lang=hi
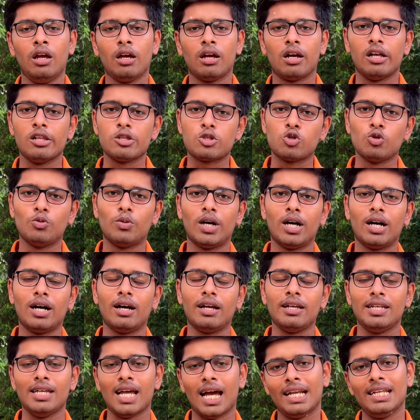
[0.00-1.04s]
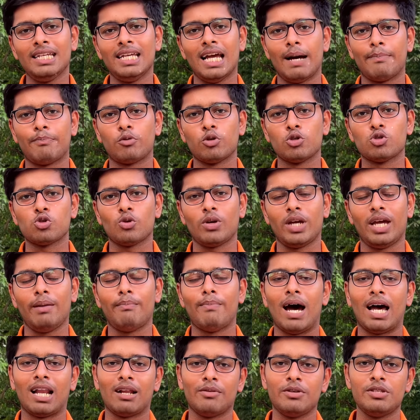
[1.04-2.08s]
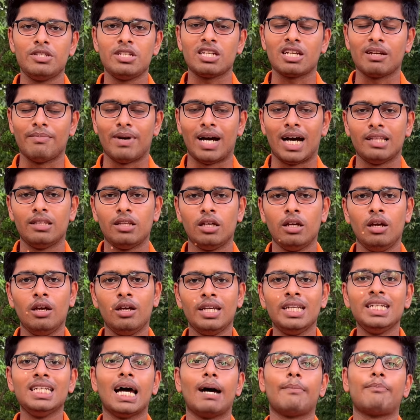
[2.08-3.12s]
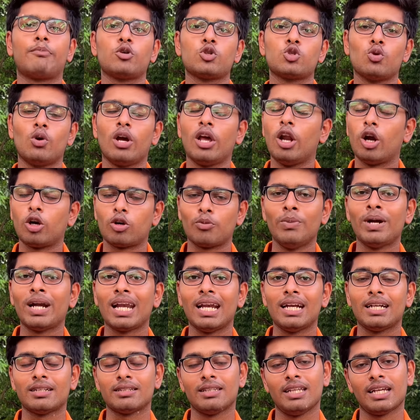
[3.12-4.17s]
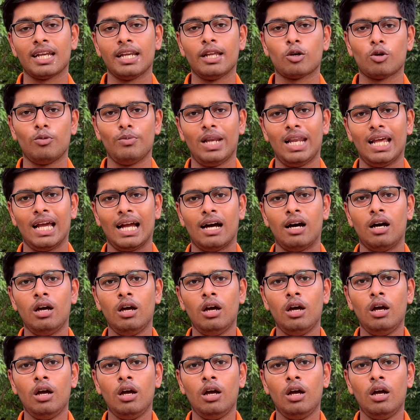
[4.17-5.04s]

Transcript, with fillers: कल सुबह यानी आपको जो है बारह बजे के बाद ही आपको जो है अलॉटमेंट लेटर देखने को मिलेगा